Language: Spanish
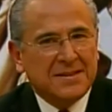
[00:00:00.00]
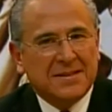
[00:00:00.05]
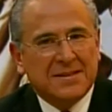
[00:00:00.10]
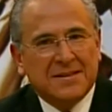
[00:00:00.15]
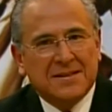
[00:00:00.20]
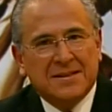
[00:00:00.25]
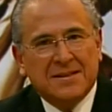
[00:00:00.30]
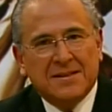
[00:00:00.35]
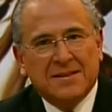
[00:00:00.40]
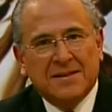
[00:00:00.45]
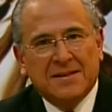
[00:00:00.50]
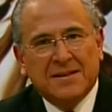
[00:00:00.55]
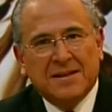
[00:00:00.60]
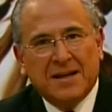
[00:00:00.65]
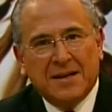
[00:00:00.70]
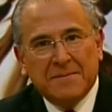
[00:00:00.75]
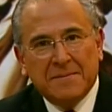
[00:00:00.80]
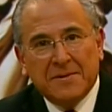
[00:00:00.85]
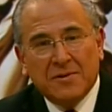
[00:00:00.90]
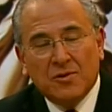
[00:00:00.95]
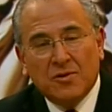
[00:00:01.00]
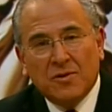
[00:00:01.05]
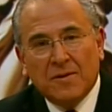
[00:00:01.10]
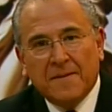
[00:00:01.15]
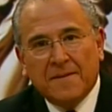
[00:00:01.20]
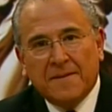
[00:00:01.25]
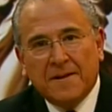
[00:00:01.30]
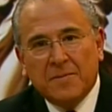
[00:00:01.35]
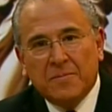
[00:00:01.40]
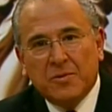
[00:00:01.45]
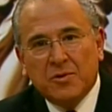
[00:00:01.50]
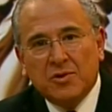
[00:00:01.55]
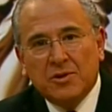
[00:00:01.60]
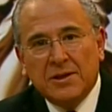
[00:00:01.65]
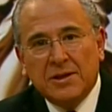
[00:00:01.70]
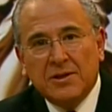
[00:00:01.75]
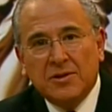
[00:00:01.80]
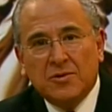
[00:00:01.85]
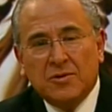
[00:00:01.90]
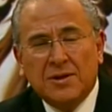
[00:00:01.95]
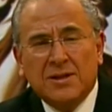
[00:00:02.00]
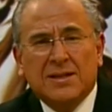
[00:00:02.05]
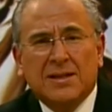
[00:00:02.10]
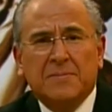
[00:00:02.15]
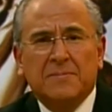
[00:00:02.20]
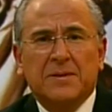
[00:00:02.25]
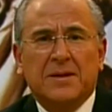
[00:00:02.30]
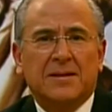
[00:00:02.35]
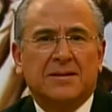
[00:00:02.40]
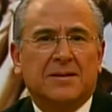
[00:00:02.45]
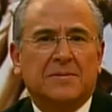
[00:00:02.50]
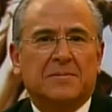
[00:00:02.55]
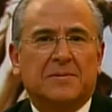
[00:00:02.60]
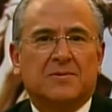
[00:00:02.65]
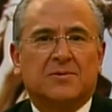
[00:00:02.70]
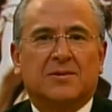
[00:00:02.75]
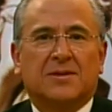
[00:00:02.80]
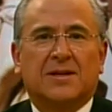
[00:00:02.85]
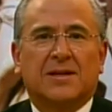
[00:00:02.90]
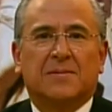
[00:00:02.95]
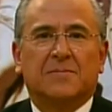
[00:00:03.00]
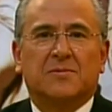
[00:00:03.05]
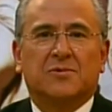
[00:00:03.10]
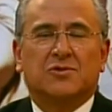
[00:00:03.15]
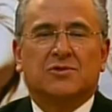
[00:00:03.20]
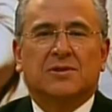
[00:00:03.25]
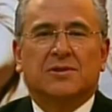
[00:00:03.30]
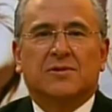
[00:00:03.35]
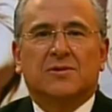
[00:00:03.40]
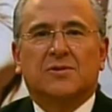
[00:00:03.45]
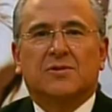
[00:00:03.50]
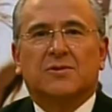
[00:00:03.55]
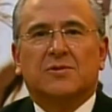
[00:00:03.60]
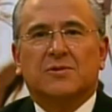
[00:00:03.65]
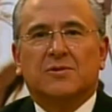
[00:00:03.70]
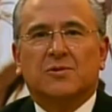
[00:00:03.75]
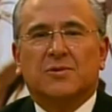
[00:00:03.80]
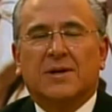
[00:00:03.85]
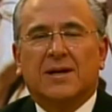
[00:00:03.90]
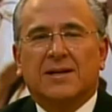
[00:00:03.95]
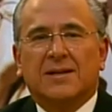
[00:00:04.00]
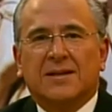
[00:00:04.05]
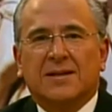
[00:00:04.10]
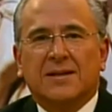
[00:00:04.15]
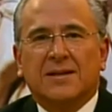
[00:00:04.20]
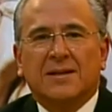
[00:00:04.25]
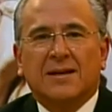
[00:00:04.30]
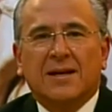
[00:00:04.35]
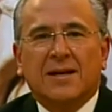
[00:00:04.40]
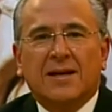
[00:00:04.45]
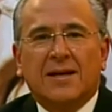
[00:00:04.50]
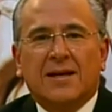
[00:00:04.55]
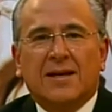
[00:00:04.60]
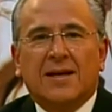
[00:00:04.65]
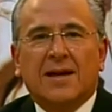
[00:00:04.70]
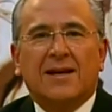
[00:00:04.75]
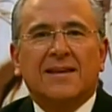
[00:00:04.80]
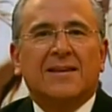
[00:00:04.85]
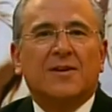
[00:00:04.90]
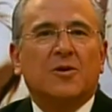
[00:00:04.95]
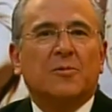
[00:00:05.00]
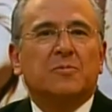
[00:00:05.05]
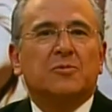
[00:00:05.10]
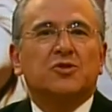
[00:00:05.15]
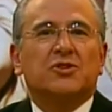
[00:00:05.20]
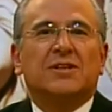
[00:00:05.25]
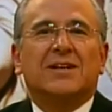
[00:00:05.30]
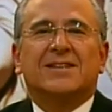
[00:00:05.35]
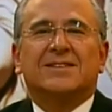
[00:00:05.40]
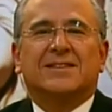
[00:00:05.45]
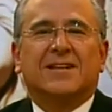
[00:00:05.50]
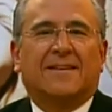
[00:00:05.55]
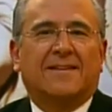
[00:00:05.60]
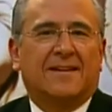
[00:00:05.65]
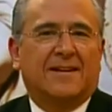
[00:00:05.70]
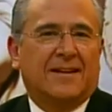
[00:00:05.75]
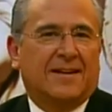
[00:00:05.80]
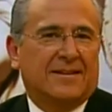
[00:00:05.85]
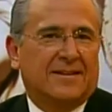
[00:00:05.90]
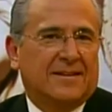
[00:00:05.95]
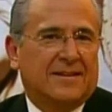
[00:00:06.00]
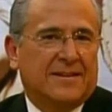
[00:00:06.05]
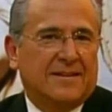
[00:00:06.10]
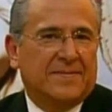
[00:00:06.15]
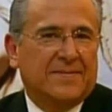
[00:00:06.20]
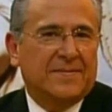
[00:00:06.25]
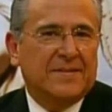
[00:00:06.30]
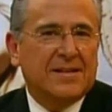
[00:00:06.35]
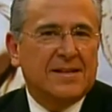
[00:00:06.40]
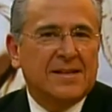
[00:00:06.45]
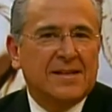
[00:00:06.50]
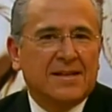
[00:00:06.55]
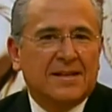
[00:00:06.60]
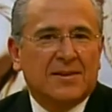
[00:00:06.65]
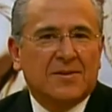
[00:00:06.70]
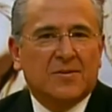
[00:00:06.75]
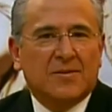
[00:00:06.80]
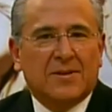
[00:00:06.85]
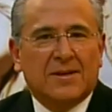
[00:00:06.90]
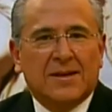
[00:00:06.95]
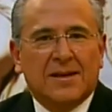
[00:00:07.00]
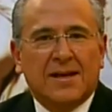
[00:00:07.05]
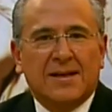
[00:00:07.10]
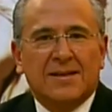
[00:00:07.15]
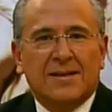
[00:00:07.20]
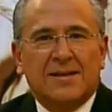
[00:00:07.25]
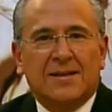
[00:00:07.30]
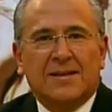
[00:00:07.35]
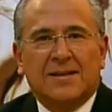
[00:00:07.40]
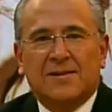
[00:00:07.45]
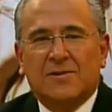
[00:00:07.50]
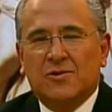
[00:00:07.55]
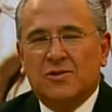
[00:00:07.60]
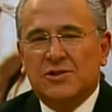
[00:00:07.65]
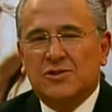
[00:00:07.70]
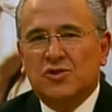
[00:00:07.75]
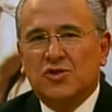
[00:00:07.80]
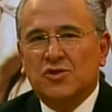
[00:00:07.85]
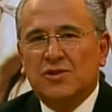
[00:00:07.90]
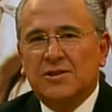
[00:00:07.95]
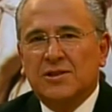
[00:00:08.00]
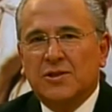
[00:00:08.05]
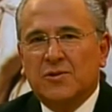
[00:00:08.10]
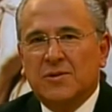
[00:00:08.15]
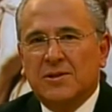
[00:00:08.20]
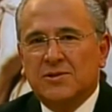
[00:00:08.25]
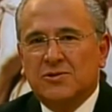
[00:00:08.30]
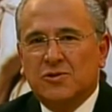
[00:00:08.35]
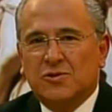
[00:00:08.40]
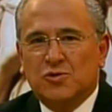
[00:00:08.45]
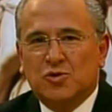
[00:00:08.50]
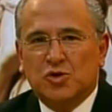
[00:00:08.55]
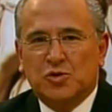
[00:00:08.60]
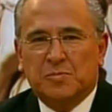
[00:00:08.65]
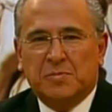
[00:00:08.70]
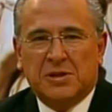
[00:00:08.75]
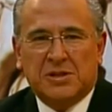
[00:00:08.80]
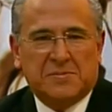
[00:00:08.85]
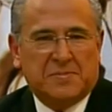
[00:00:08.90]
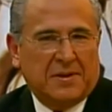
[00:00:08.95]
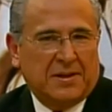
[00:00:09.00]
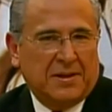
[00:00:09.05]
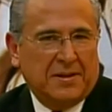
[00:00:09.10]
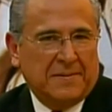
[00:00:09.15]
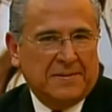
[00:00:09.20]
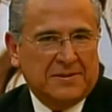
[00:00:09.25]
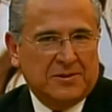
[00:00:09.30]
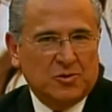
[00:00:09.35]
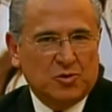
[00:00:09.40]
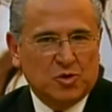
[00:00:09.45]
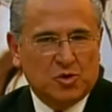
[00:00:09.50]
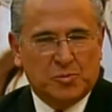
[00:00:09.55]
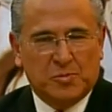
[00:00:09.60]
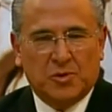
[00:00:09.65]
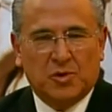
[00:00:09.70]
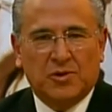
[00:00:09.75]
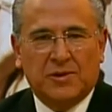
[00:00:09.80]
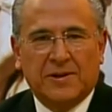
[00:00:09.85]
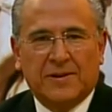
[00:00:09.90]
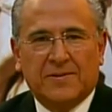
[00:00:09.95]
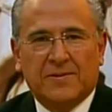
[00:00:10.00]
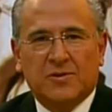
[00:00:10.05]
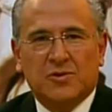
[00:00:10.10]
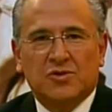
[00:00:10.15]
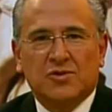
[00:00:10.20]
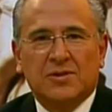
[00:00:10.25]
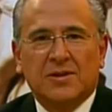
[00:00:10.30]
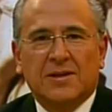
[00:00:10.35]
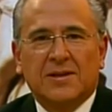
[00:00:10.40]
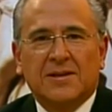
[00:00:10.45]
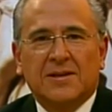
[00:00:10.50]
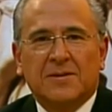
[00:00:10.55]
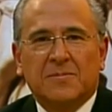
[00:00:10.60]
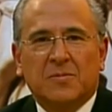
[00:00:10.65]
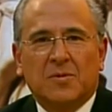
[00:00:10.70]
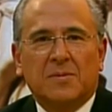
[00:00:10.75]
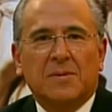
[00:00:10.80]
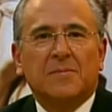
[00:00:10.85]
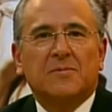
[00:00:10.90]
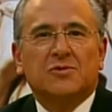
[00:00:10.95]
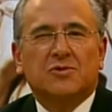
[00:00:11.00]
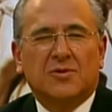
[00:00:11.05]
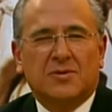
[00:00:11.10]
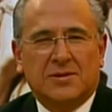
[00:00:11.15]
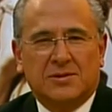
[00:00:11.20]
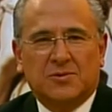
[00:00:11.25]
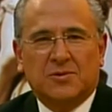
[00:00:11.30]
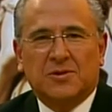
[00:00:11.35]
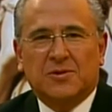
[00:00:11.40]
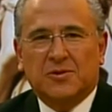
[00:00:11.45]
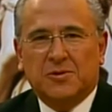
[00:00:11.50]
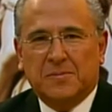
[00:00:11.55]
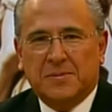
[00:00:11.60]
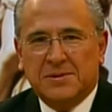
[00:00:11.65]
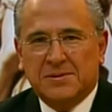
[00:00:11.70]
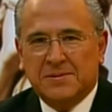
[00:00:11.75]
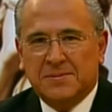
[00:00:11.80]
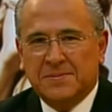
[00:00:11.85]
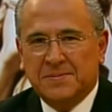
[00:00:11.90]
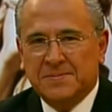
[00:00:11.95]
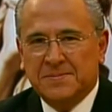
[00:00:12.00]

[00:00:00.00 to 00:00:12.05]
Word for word: eh, Álvaro del Portillo y también le preguntaré a Monseñor Ugarte qué hay del Opus Dei hacia adelante, qué hay en el horizonte, cuáles son sus perspectivas y sus proyectos. Volvemos con esto y con más.